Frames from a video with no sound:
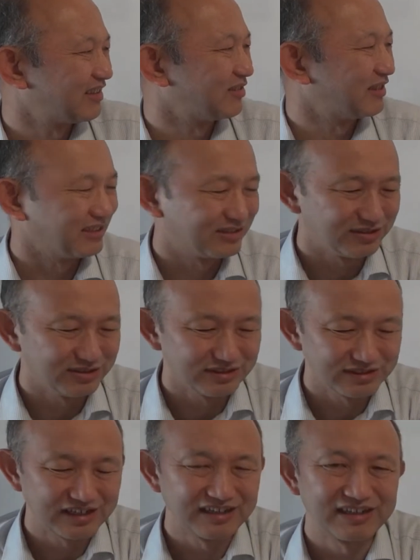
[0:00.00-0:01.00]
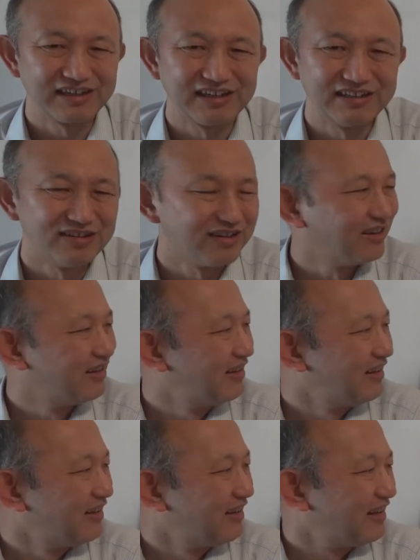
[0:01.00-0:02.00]
コっていうのはそういう関係の、
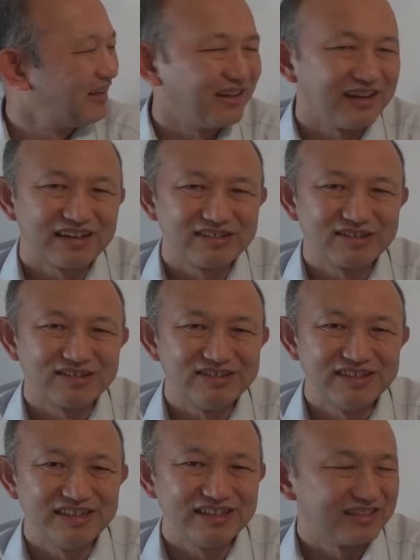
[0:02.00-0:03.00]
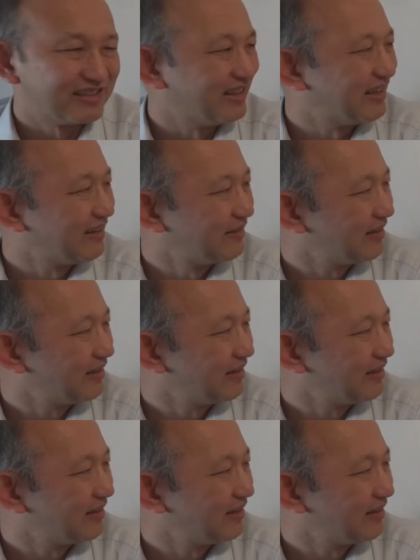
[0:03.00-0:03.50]
えー、ある国ですね。